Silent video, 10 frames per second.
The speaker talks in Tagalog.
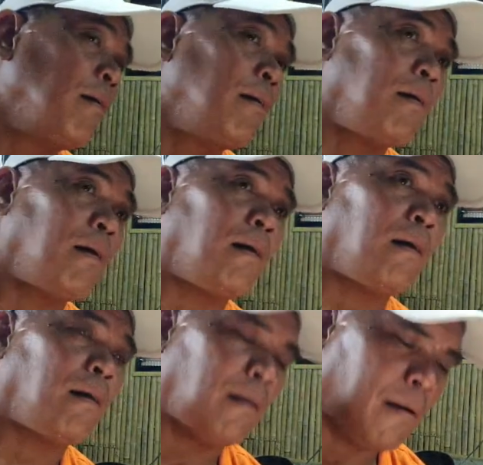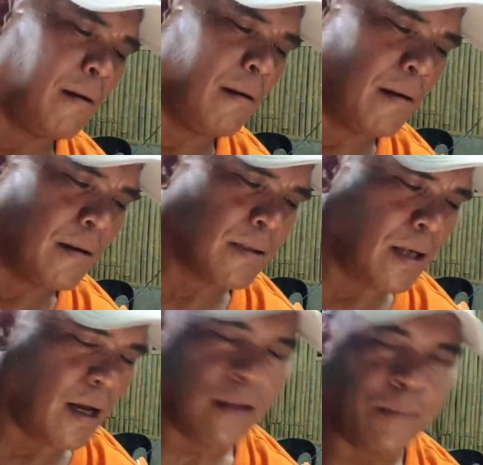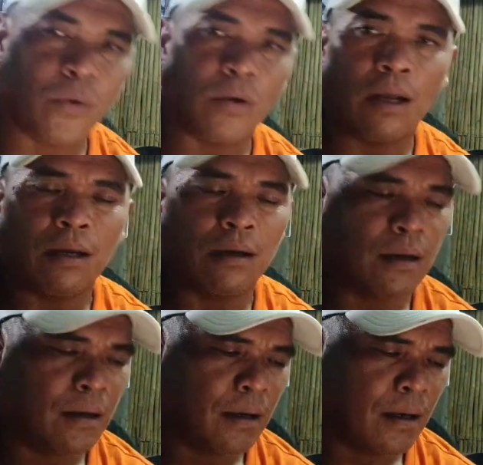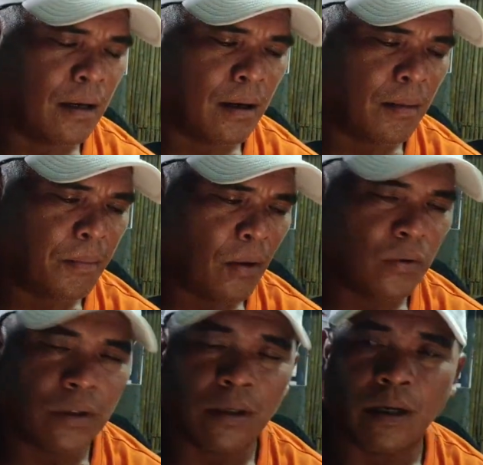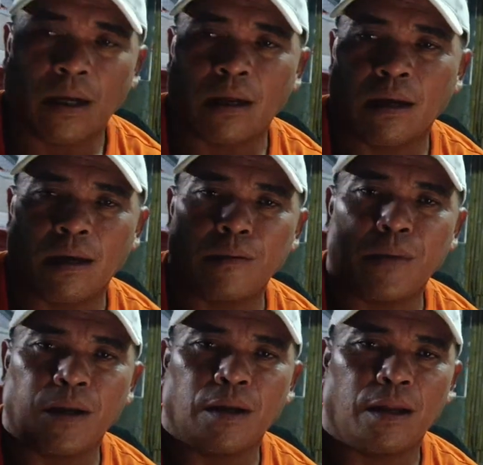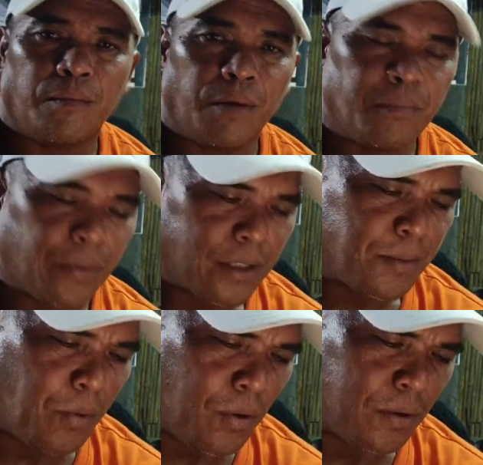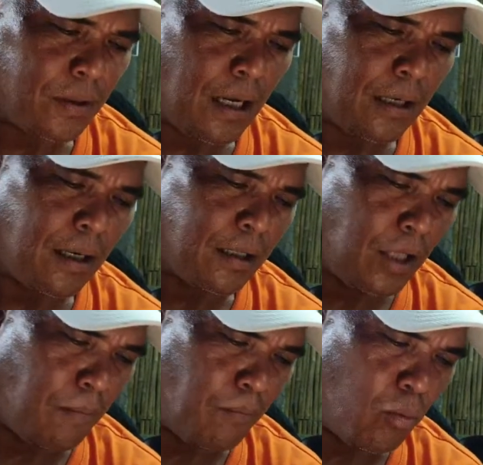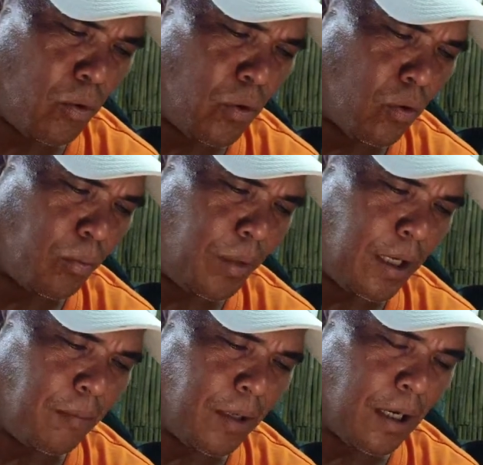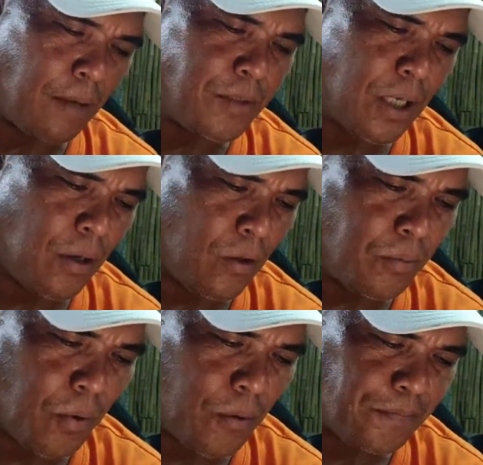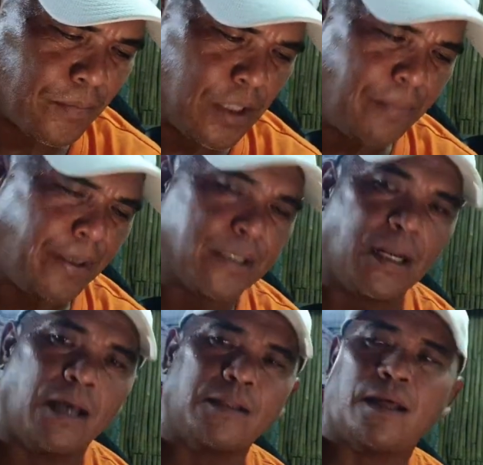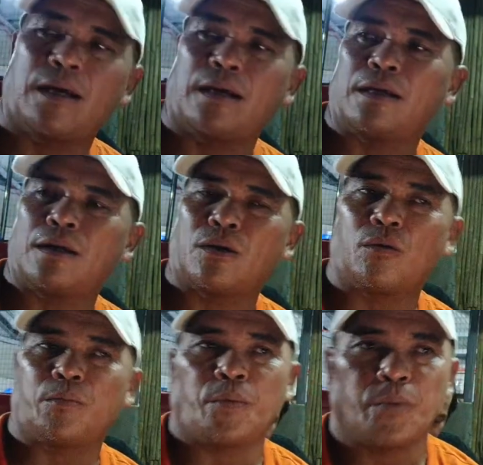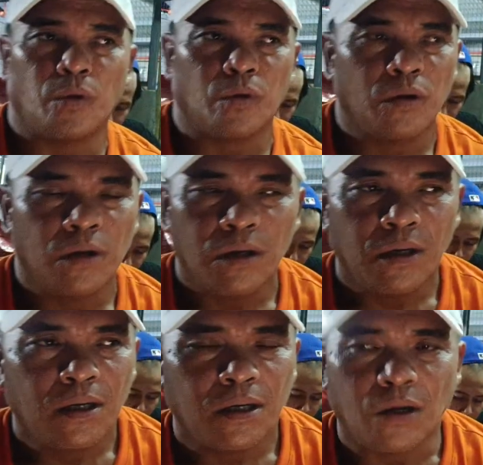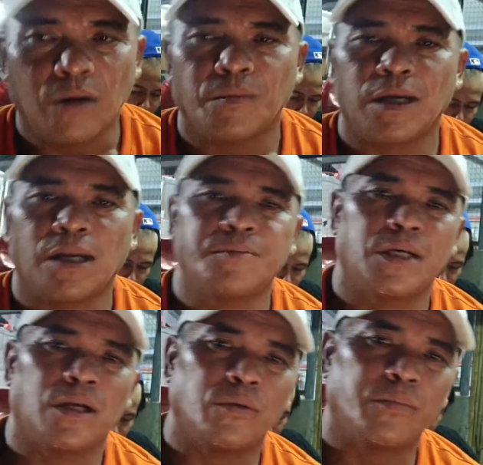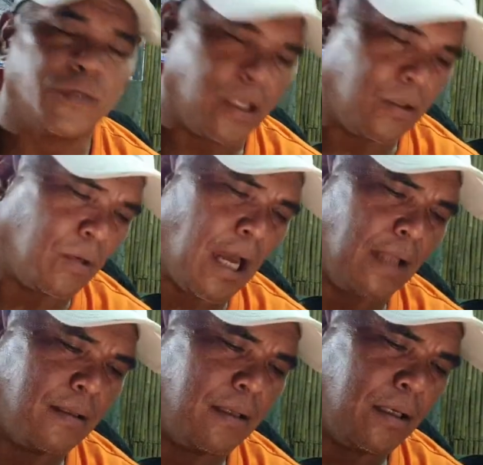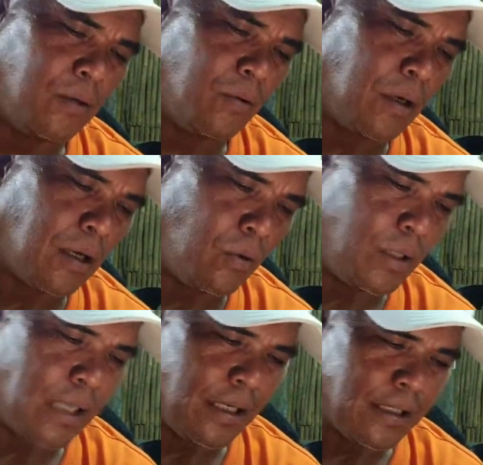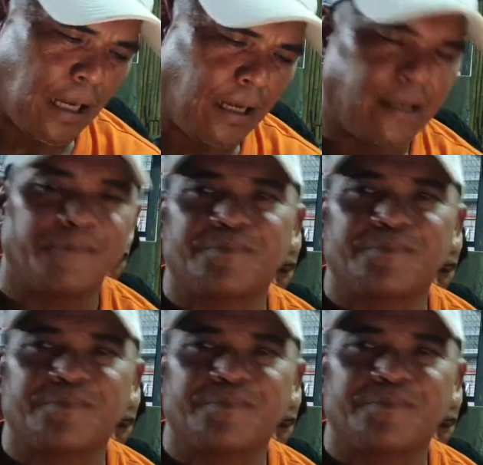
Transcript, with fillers: Uh, sa lahat po ng uh, founder, uh, admin, and members po ng Team Bubuyog. Mega Mega Love shout out po. Siyempre, sa lahat ng grupo po, no? Mega Love shout out po sa inyong lahat. Hindi ko na kayo isa-isahin.